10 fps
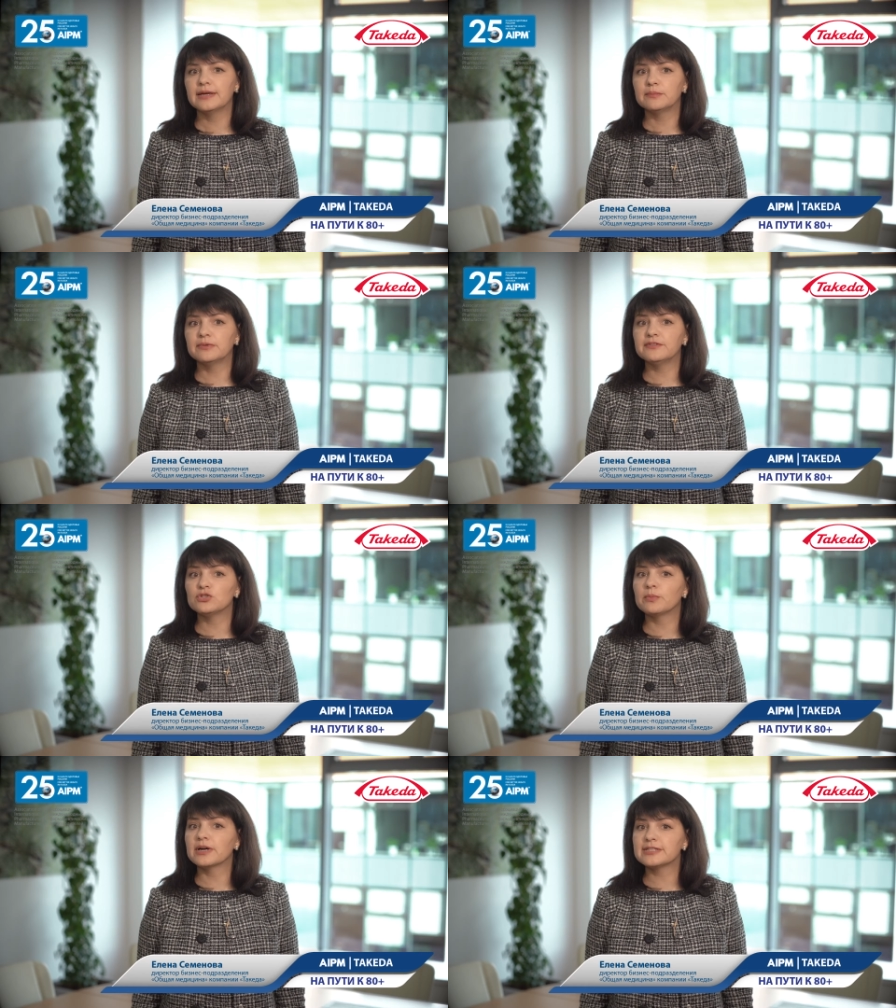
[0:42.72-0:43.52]
Мы
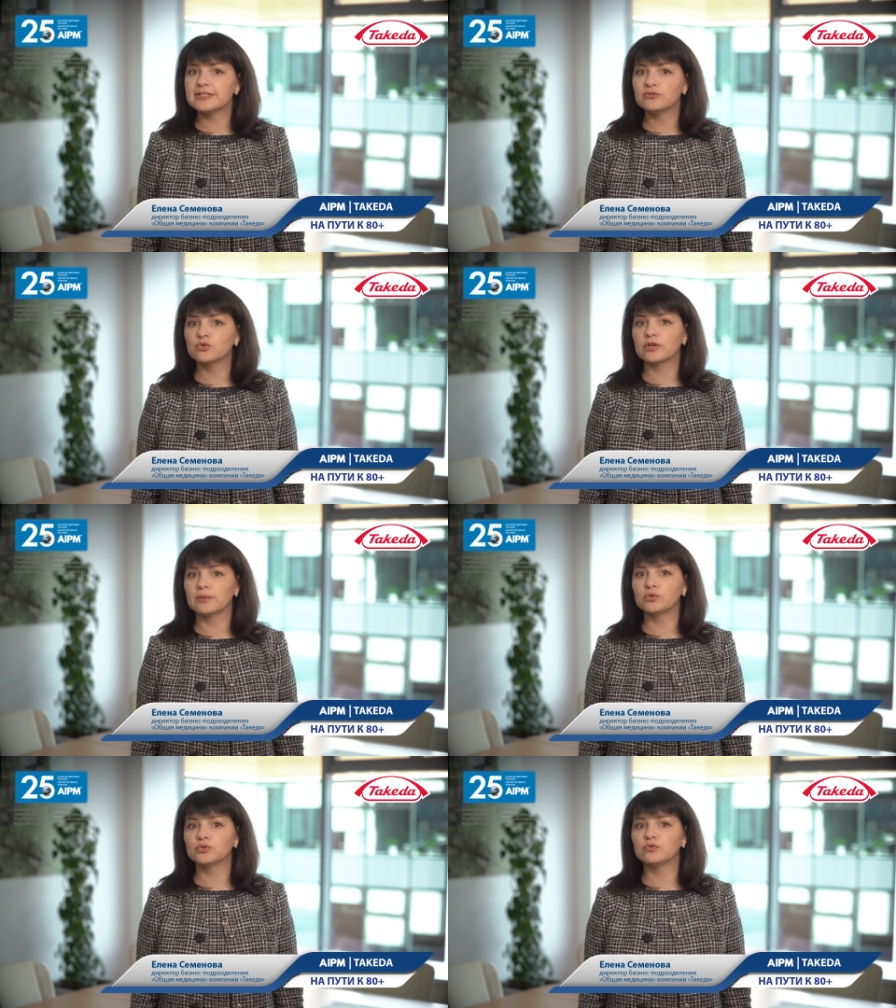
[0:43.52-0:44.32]
ведем активную
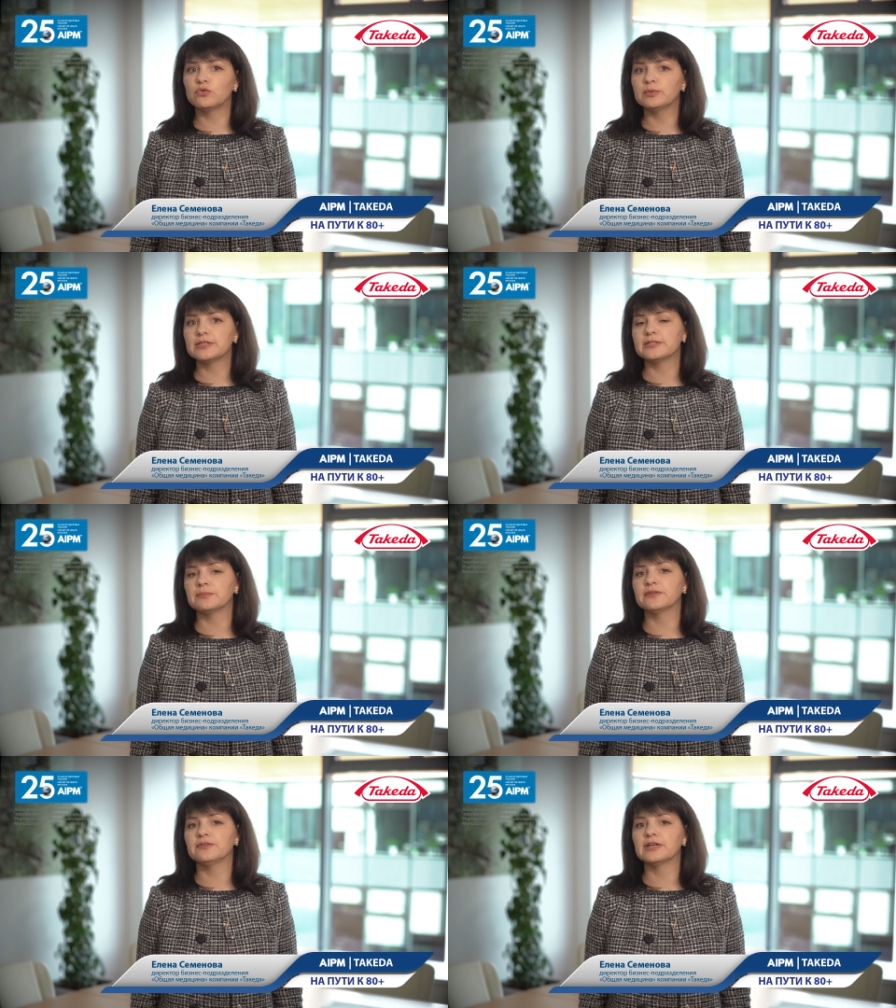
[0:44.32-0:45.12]
работу в области
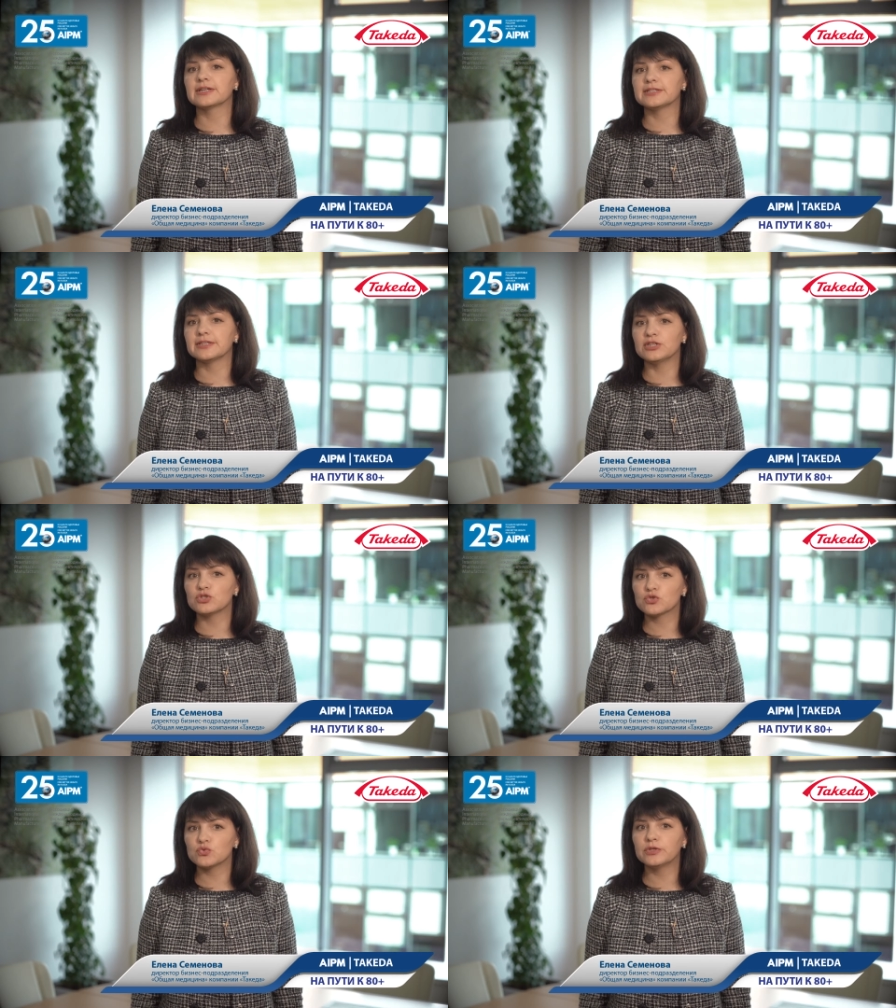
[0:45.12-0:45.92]
профилактики
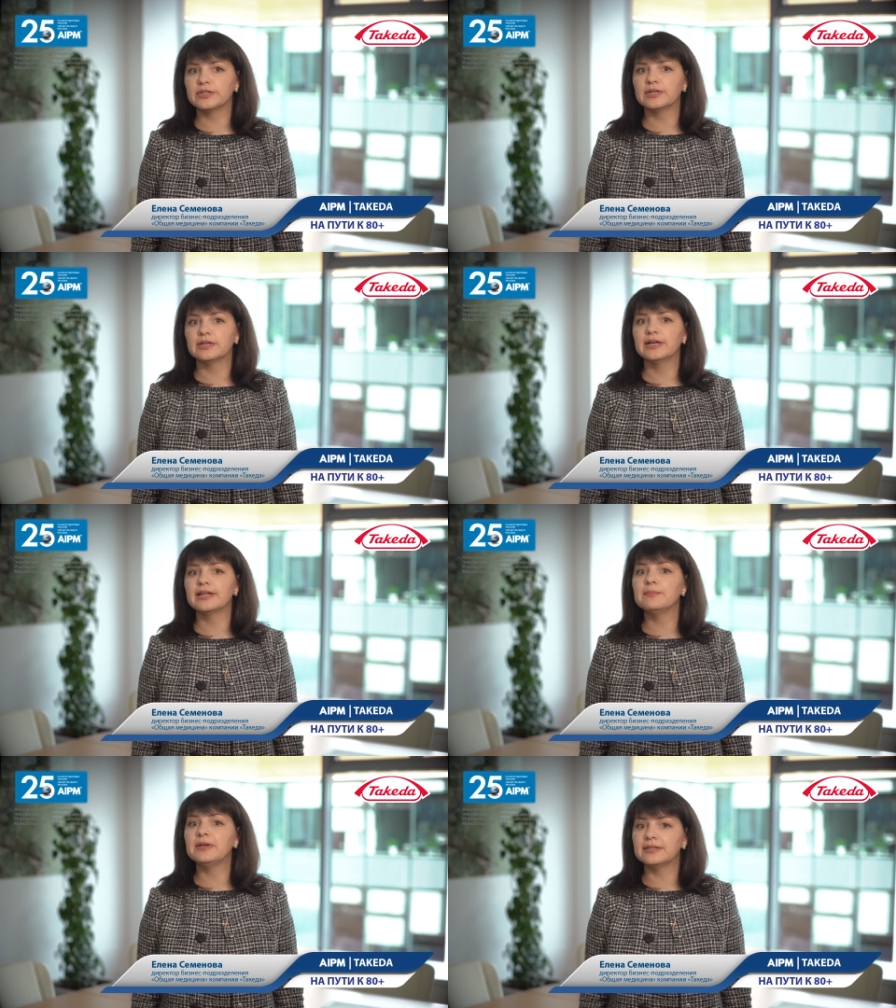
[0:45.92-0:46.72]
инсульта,
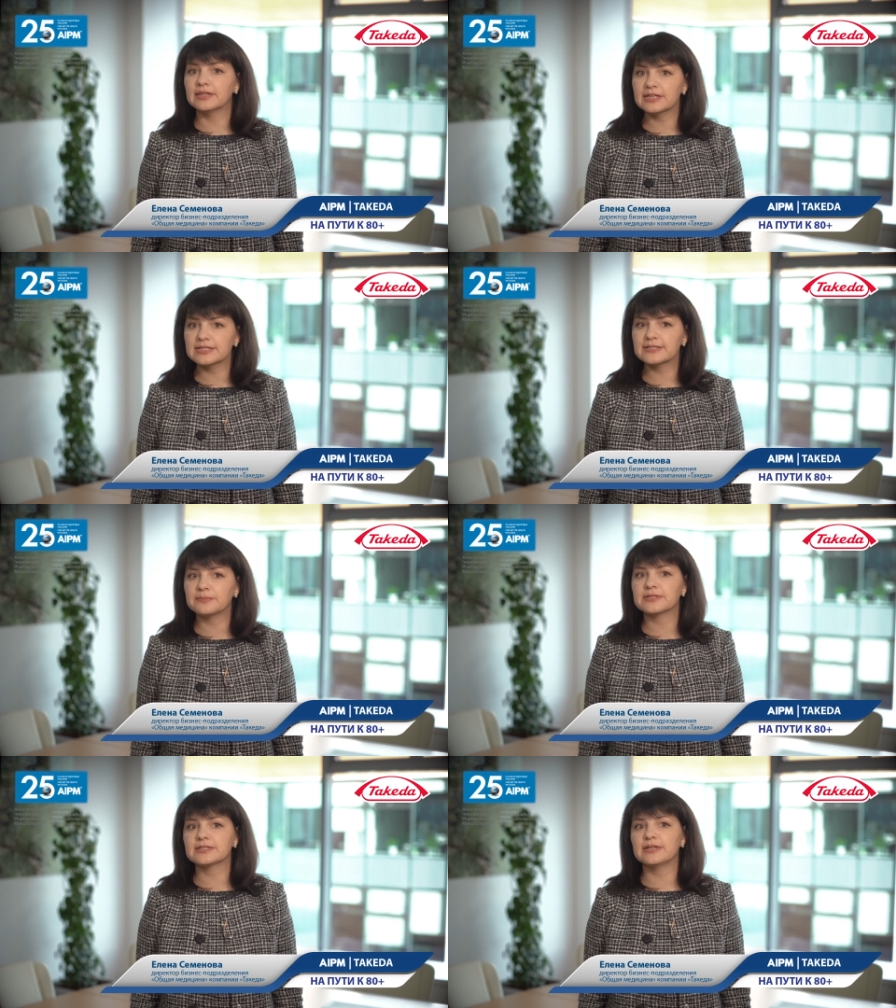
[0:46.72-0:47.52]
реабилитации
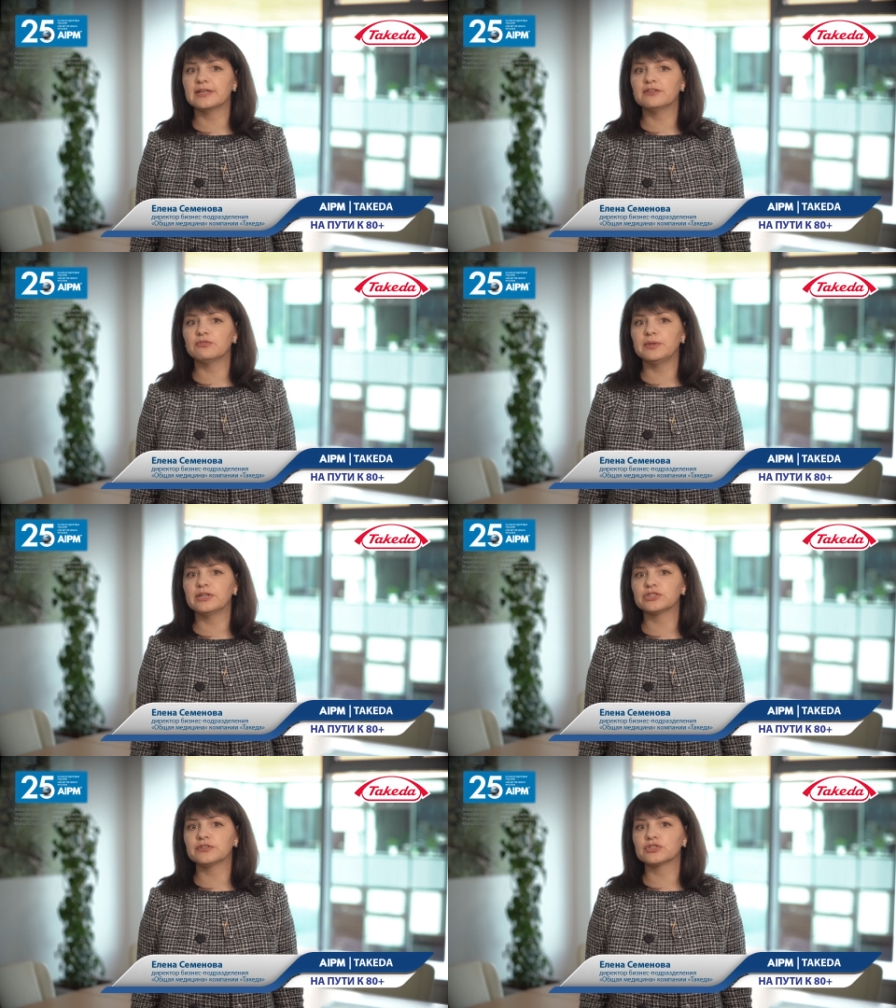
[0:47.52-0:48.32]
пациентов,
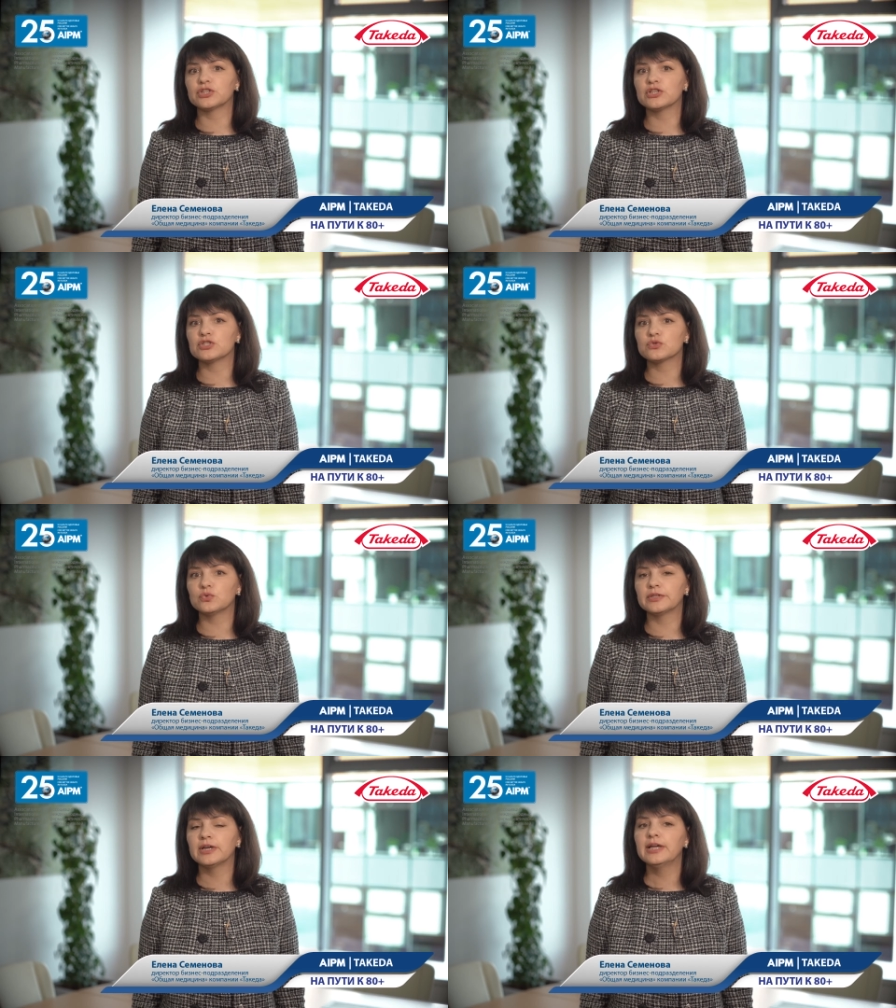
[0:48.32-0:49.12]
переживших инсульт,